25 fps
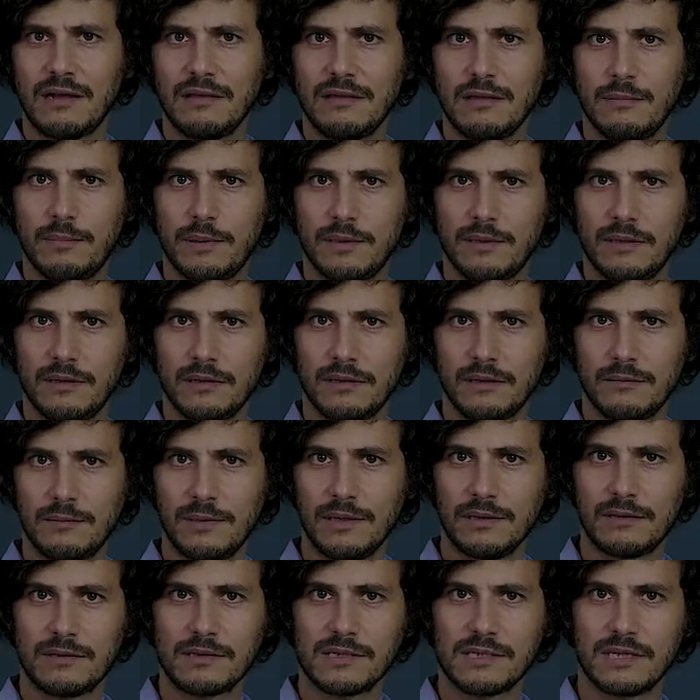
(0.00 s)

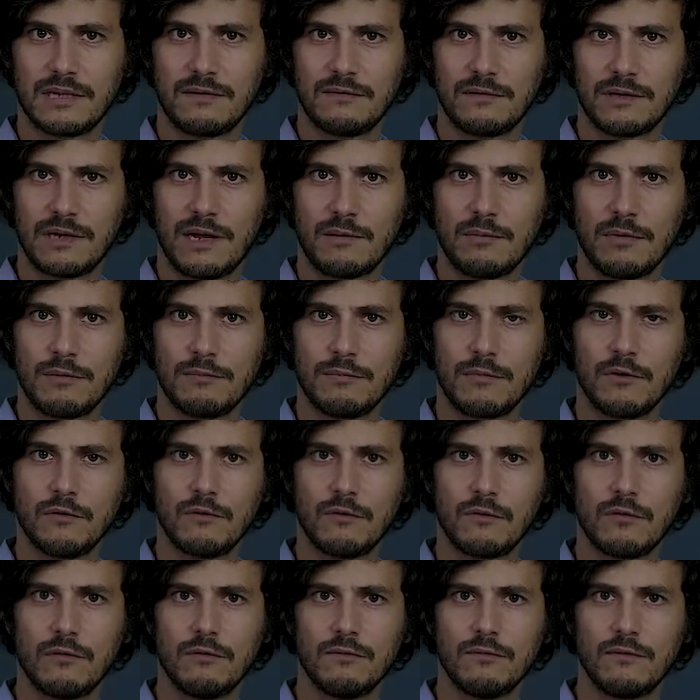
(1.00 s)
indipendentemente se lavoriamo in
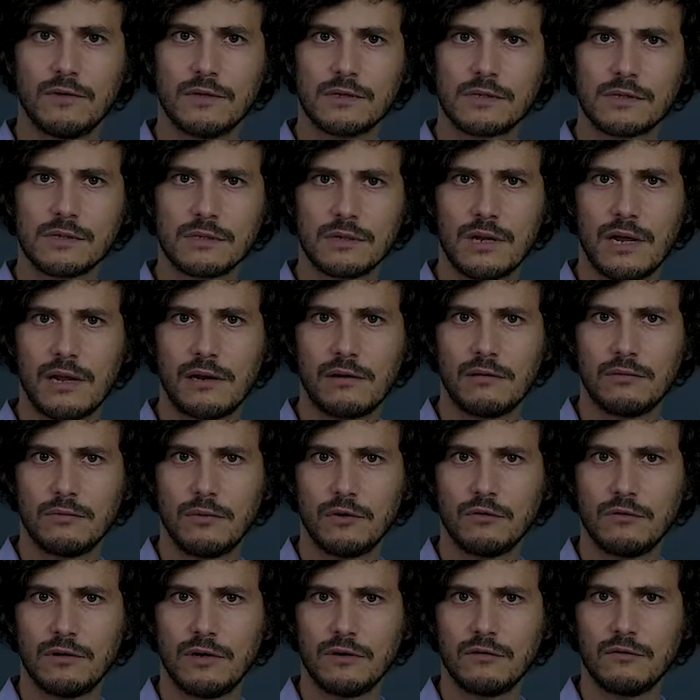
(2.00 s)
modo convenzionale o in
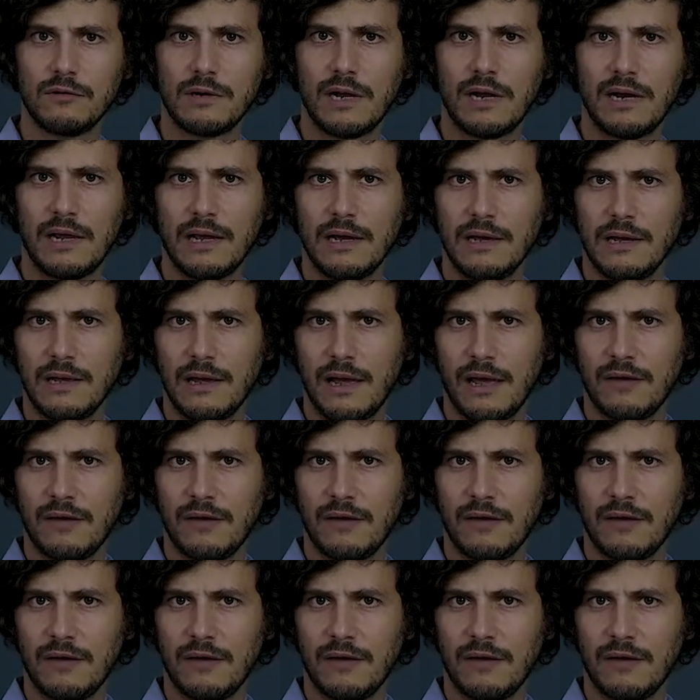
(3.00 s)
modo naturale,